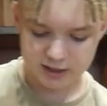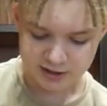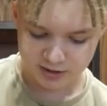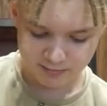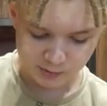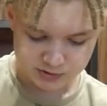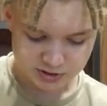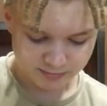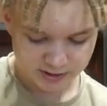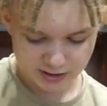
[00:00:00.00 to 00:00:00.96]
lecimy już
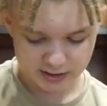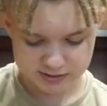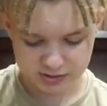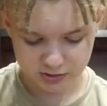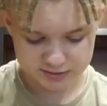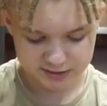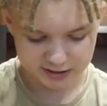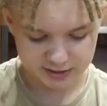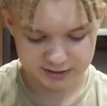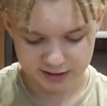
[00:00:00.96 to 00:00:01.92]
sobie teraz do
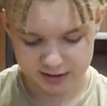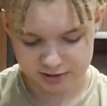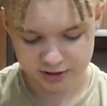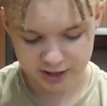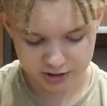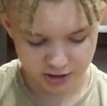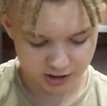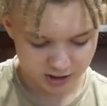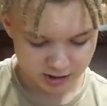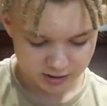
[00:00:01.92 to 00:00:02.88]
ostatnich takich
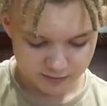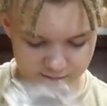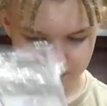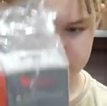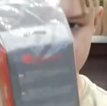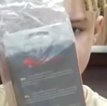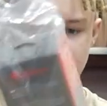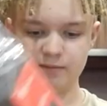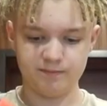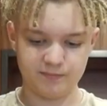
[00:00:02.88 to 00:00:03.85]
rzeczy. Więc
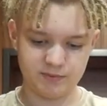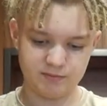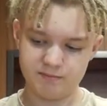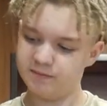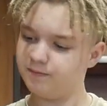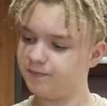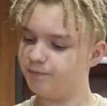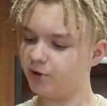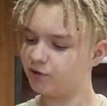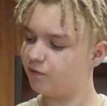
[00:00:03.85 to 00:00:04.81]
dobra, hmm,
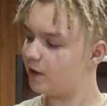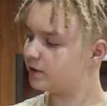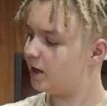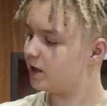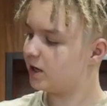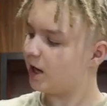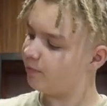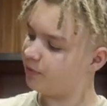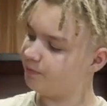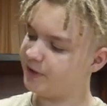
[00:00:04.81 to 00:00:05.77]
podkładka
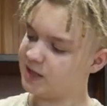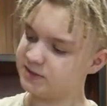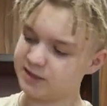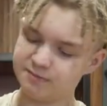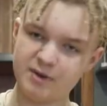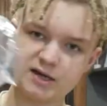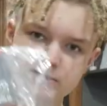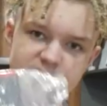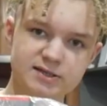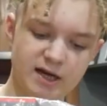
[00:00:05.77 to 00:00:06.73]
Carbon 500
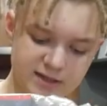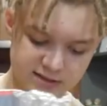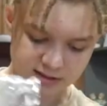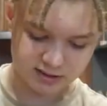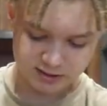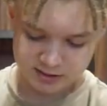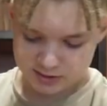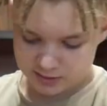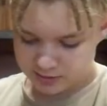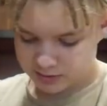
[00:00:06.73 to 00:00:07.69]
Maxi Size
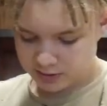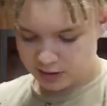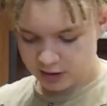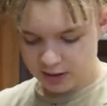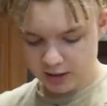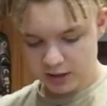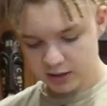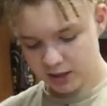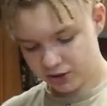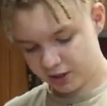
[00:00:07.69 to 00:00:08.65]
i
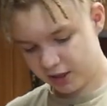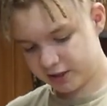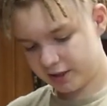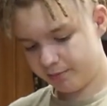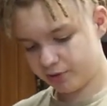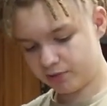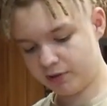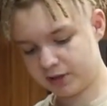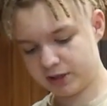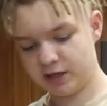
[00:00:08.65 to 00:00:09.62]
jeszcze jedna
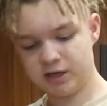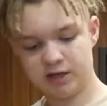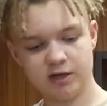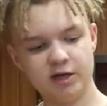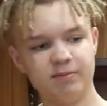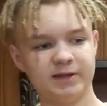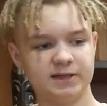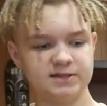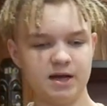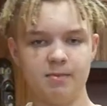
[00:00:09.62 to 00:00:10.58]
podkładka, chyba
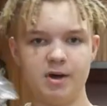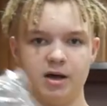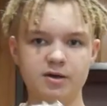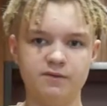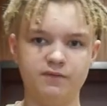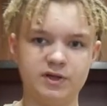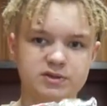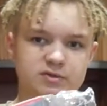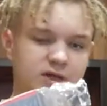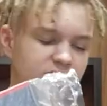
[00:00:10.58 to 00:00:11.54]
ta sama,
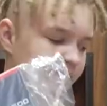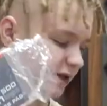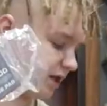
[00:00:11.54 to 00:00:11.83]
więc tutaj dwie